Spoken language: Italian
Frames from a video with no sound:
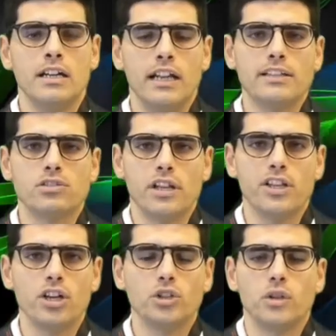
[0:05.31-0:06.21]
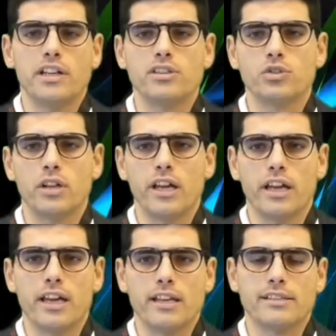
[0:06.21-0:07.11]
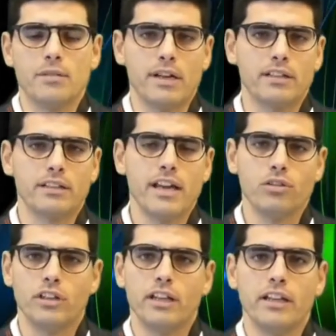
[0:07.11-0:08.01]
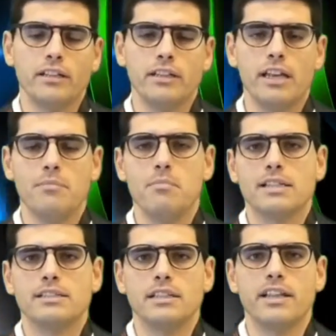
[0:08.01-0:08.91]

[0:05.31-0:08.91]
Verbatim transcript: La lezione di oggi è una lezione che sta partendo dalle delle basi